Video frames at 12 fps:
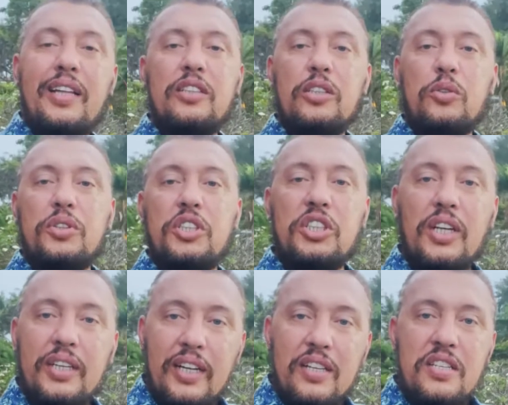ты доходишь до
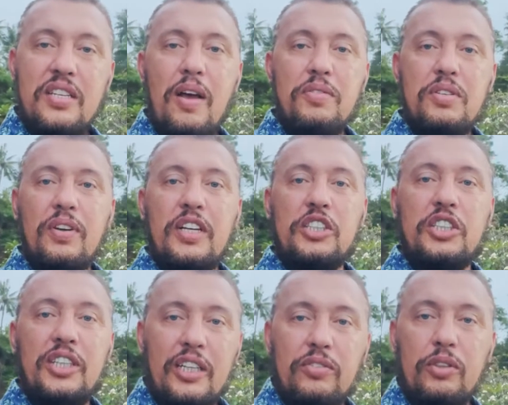конца в своих
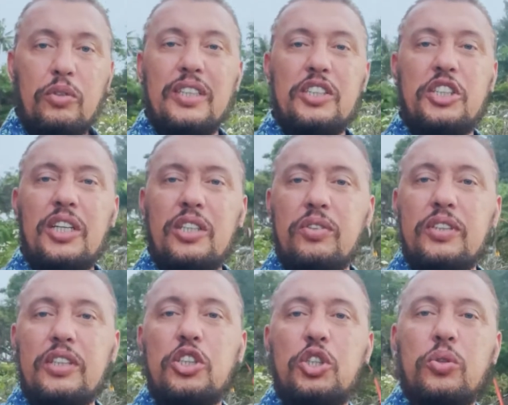жертвах, жертва это
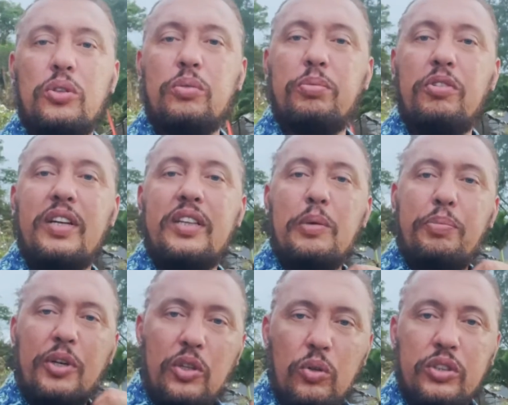не что-то, вот бывает ты
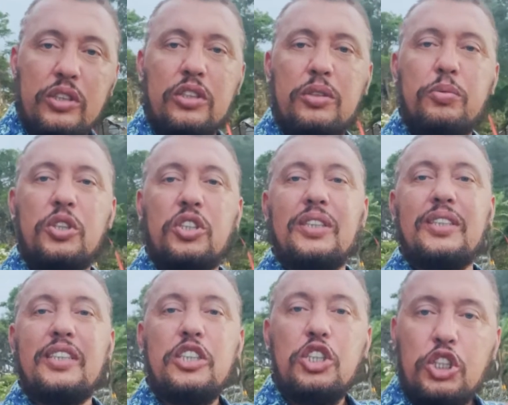принес, и ты смотришь, надо
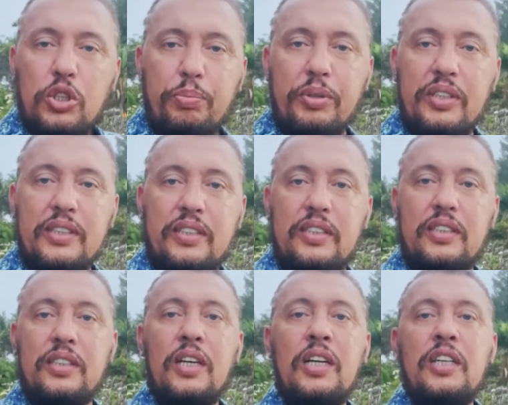еще приносить
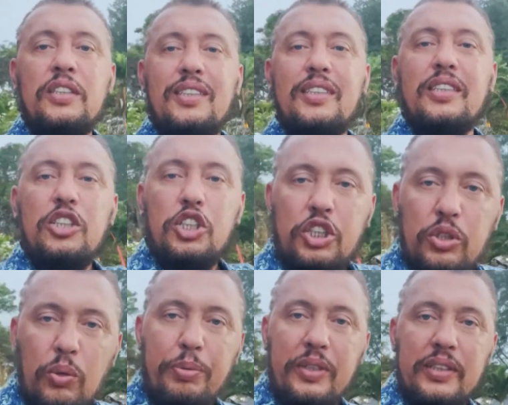надо еще
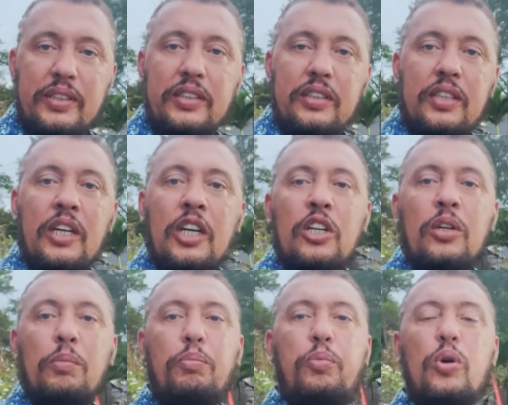приносить.
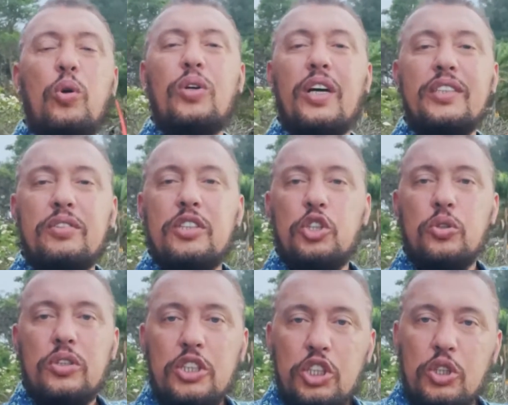Бог указывает на
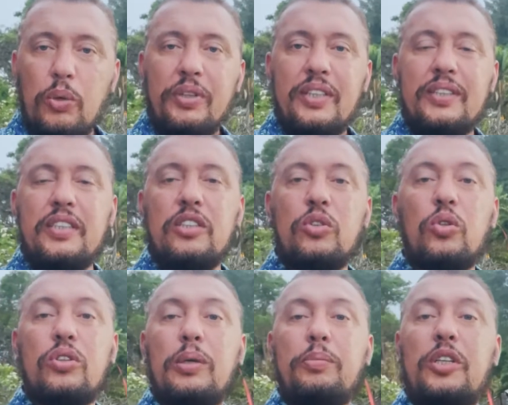что-то еще приносить. Но
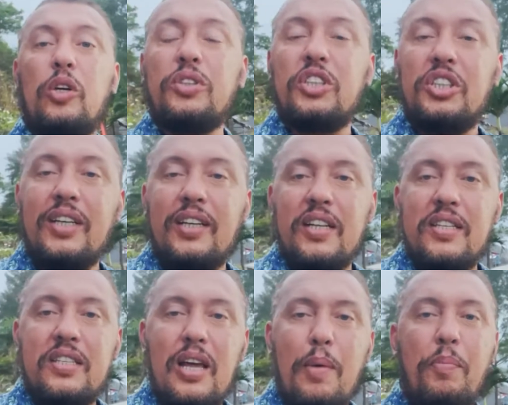ты доходишь до
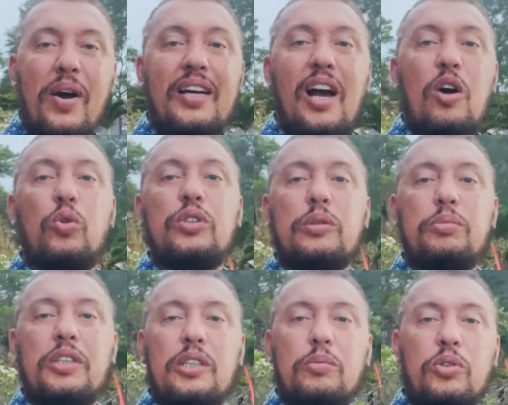конца, пока у тебя
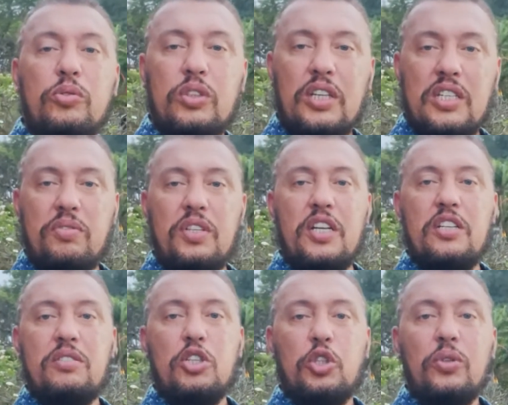не будет внутри
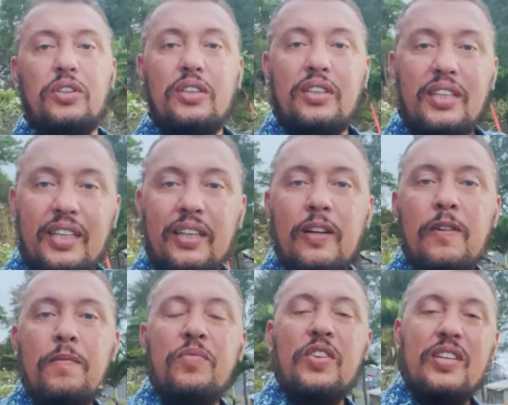свидетельства, что ты
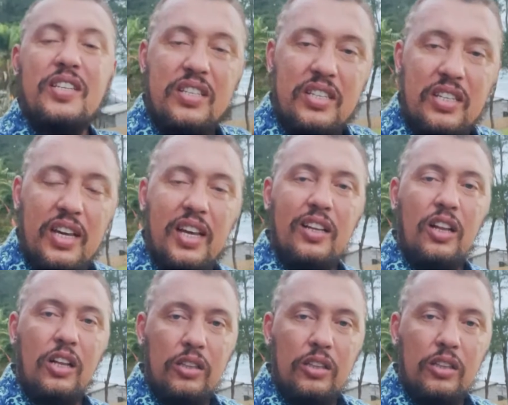сделал